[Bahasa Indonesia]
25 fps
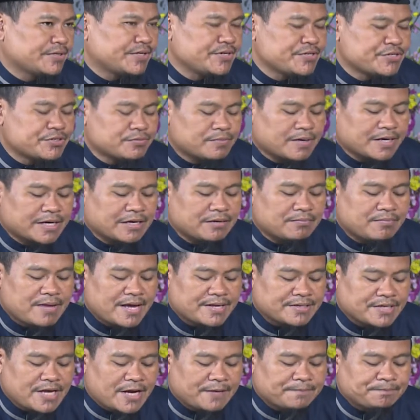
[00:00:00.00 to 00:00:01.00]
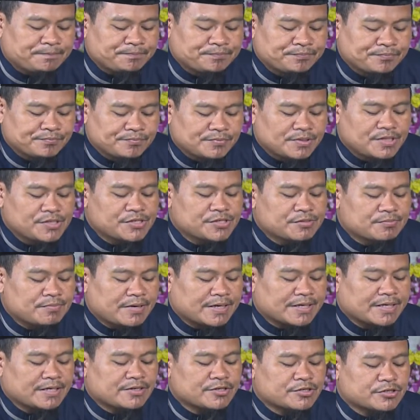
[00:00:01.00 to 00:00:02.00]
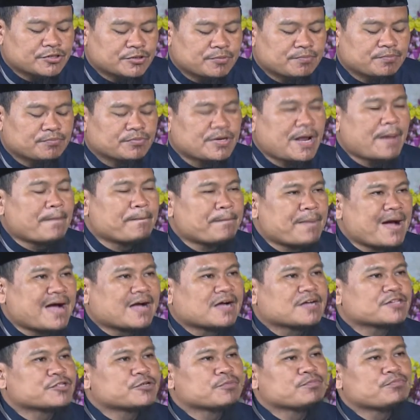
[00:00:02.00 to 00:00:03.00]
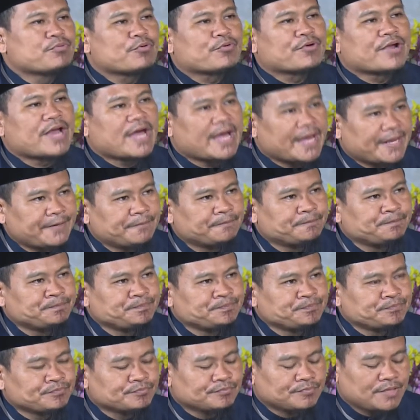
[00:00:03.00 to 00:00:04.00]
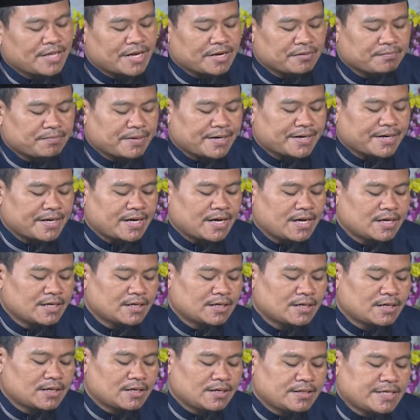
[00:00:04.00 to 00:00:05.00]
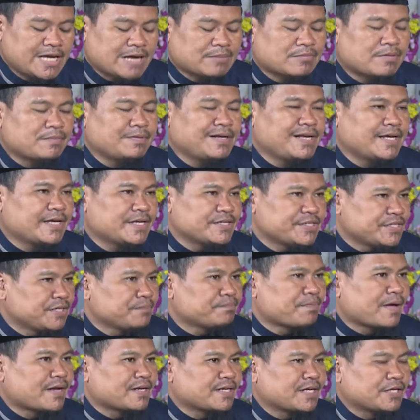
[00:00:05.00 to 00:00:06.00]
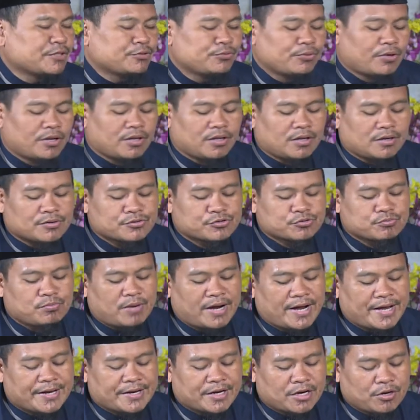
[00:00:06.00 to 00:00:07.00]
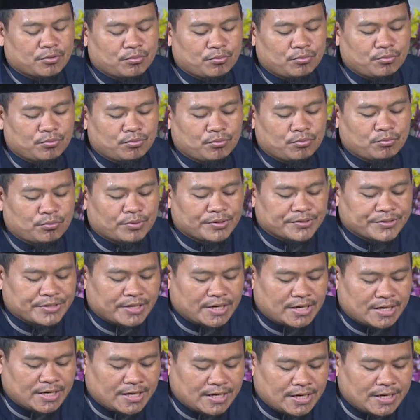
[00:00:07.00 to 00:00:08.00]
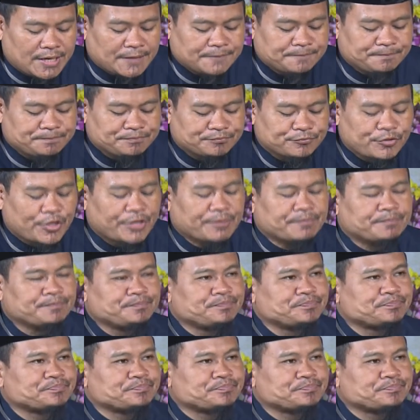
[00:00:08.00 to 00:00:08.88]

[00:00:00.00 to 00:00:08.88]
Jadi semakin banyak ini semakin nampak kesempurnaan daripada yang memiliki sifat yaitu Allah Subhanahu wa taala. Taib.